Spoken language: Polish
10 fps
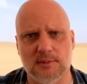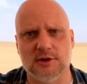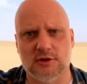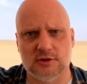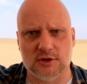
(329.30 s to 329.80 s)

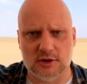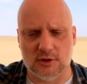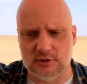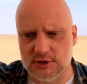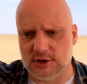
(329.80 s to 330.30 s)
będzie jeszcze,
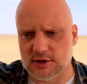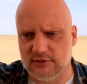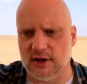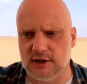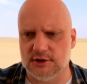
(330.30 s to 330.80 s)
oczywiście jeszcze
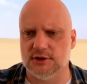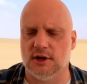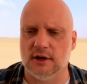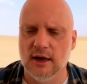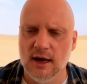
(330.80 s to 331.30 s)
Wielki Tydzień,